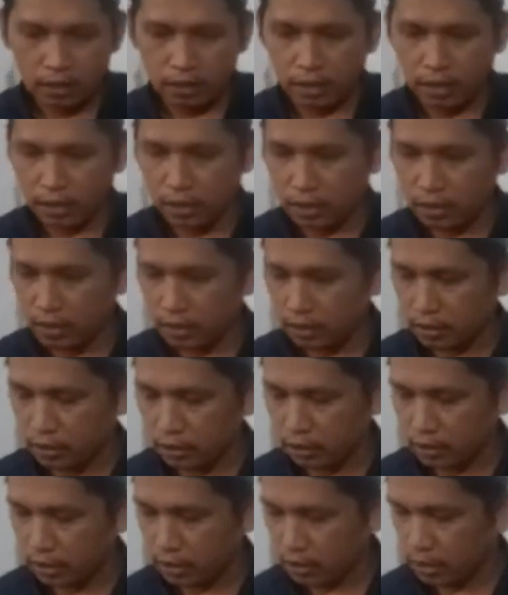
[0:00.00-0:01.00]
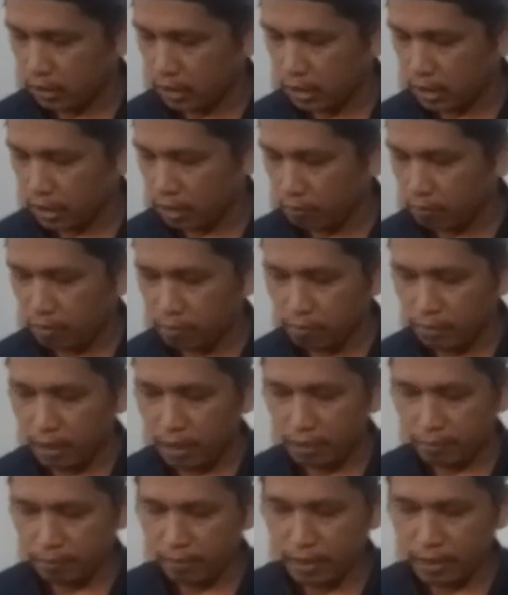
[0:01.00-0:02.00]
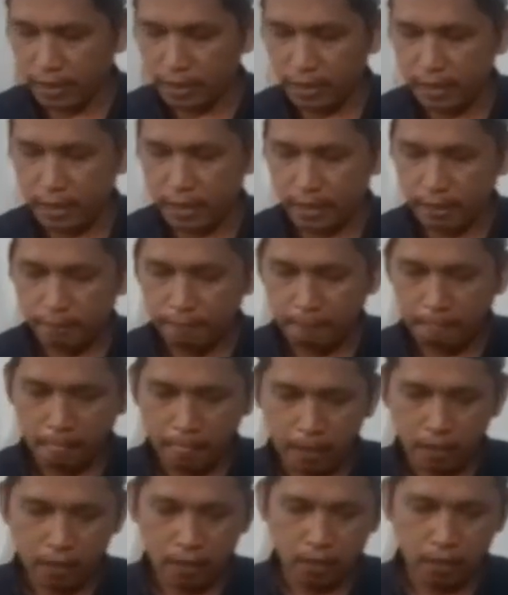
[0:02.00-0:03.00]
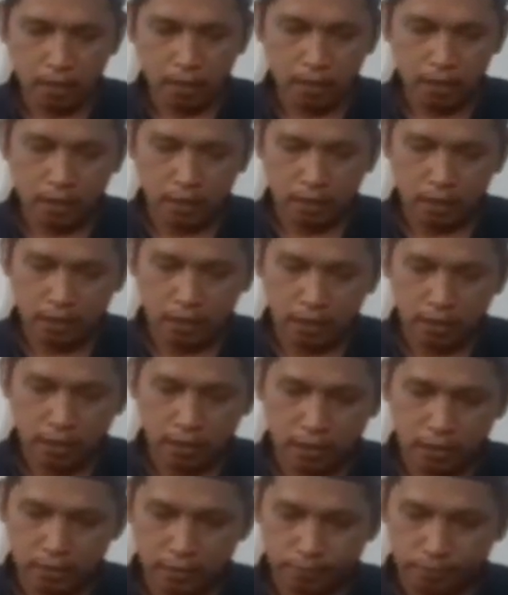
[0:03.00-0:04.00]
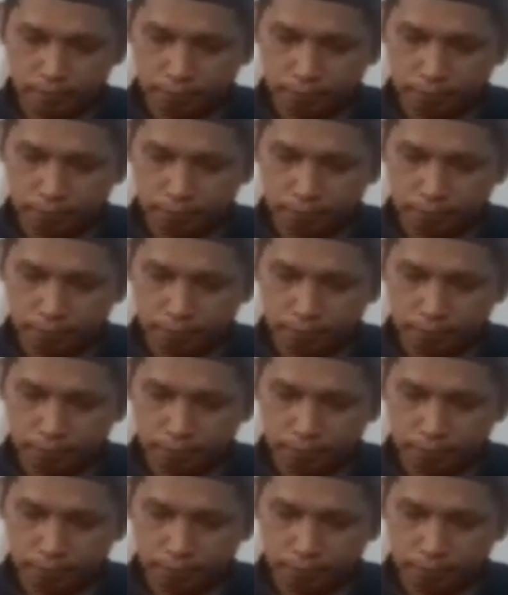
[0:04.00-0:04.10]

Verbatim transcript: nah di, di sini ada beberapa ya uh,